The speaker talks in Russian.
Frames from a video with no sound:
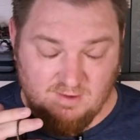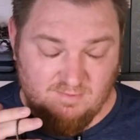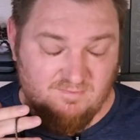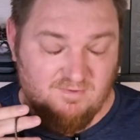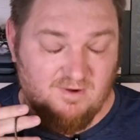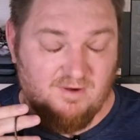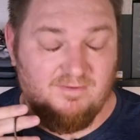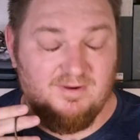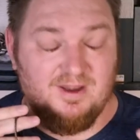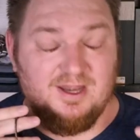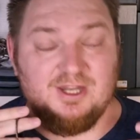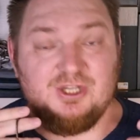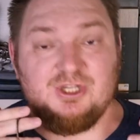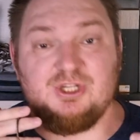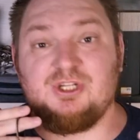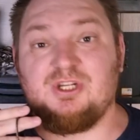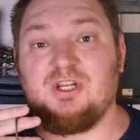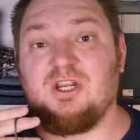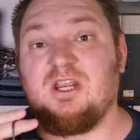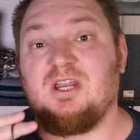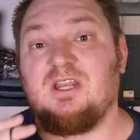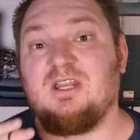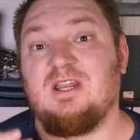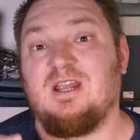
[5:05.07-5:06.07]

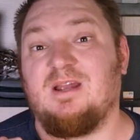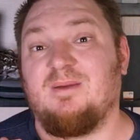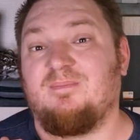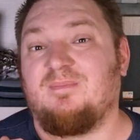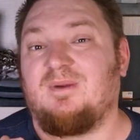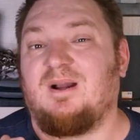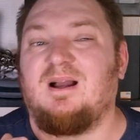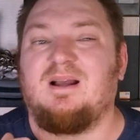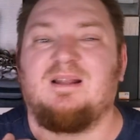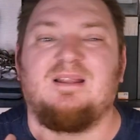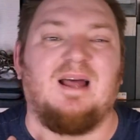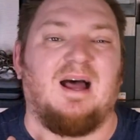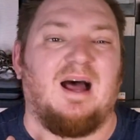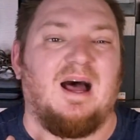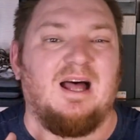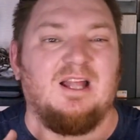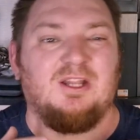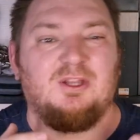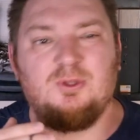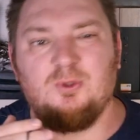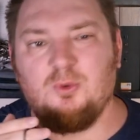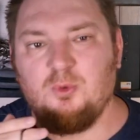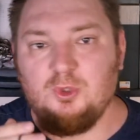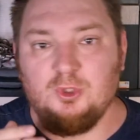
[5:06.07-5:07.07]
вовлечением, когда
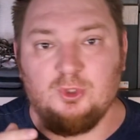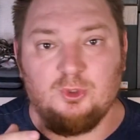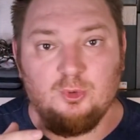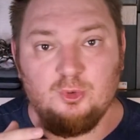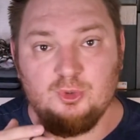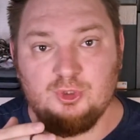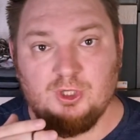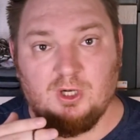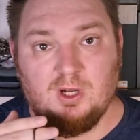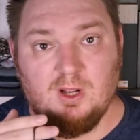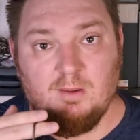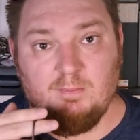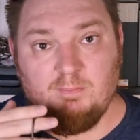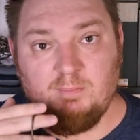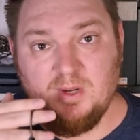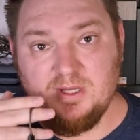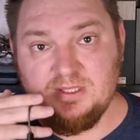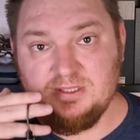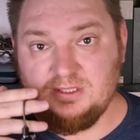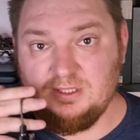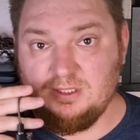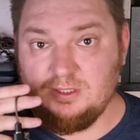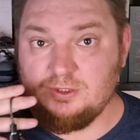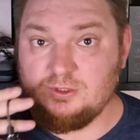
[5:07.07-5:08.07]
одну и ту же
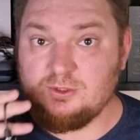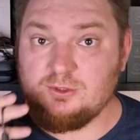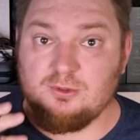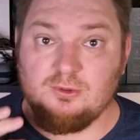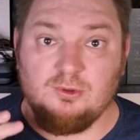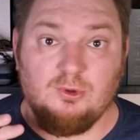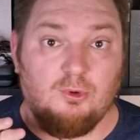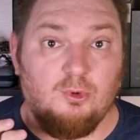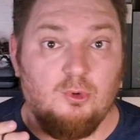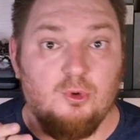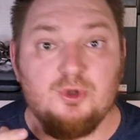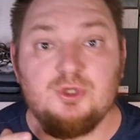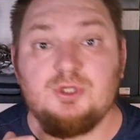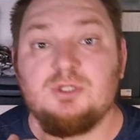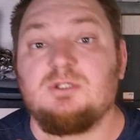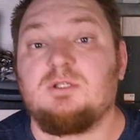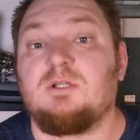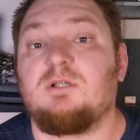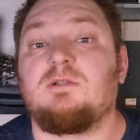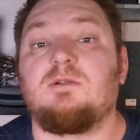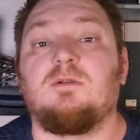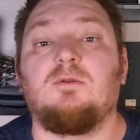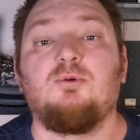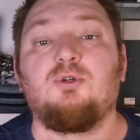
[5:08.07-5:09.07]
композицию
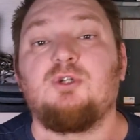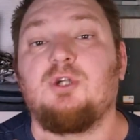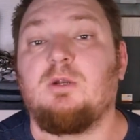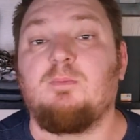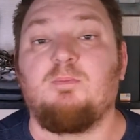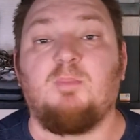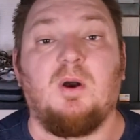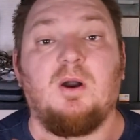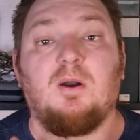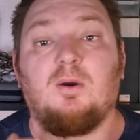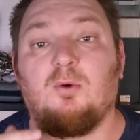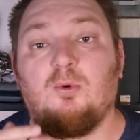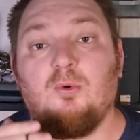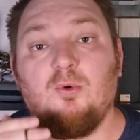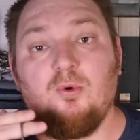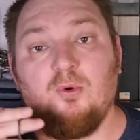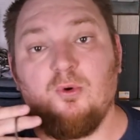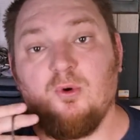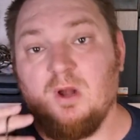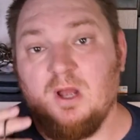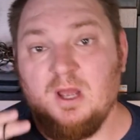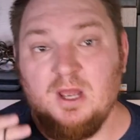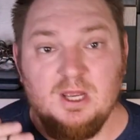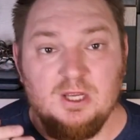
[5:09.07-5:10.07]
хочется слушать по
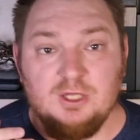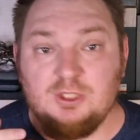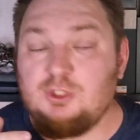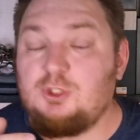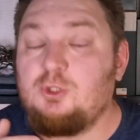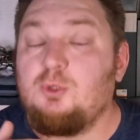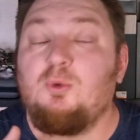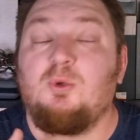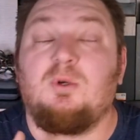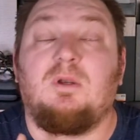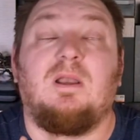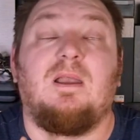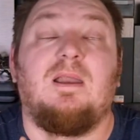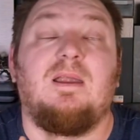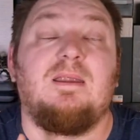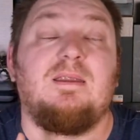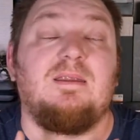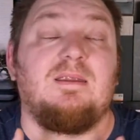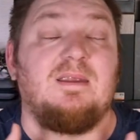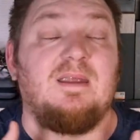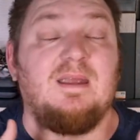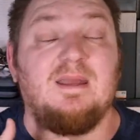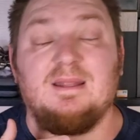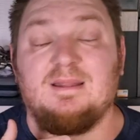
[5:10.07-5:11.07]
кругу чуть ли
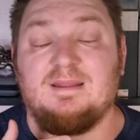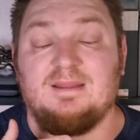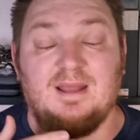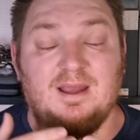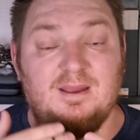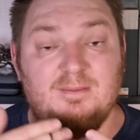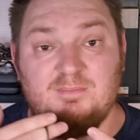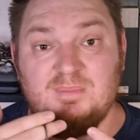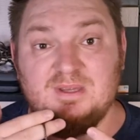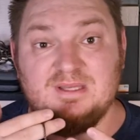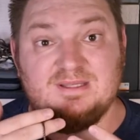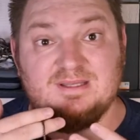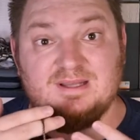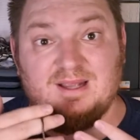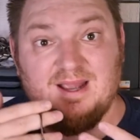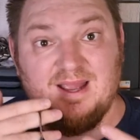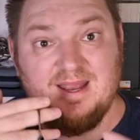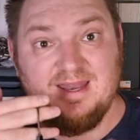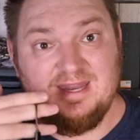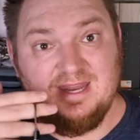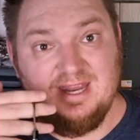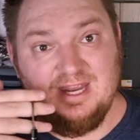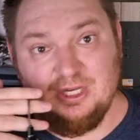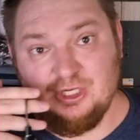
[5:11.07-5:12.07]
не до
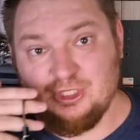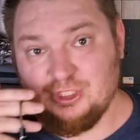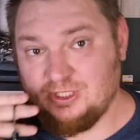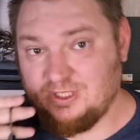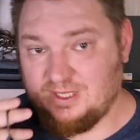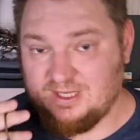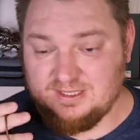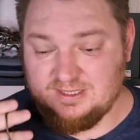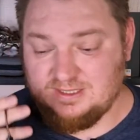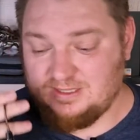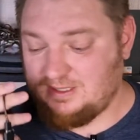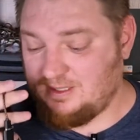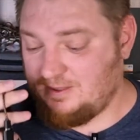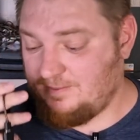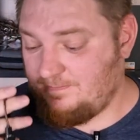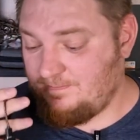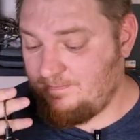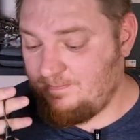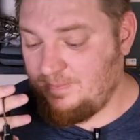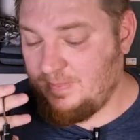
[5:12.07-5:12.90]
бесконечности.